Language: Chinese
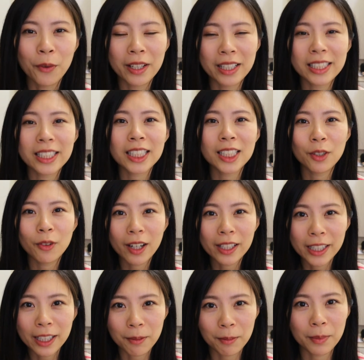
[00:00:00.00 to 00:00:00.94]
我也希
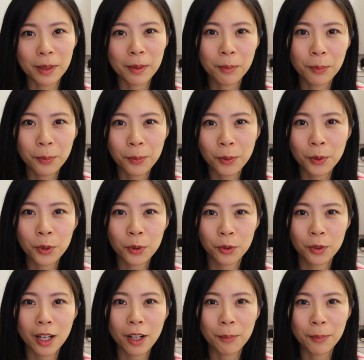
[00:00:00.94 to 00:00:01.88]
望你们不
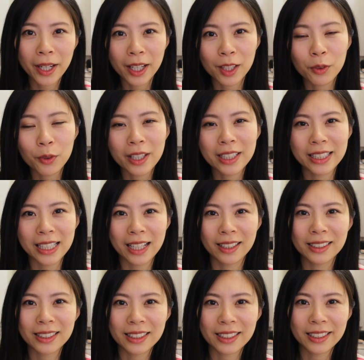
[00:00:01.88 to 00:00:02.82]
需要面对这
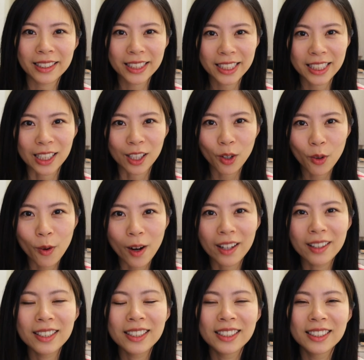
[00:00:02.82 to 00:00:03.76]
样子的情
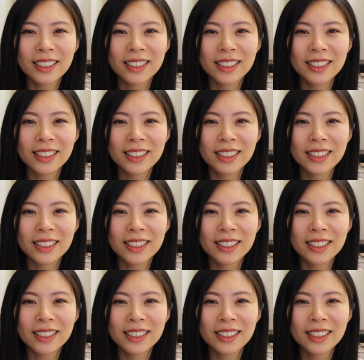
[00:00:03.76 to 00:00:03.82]
况。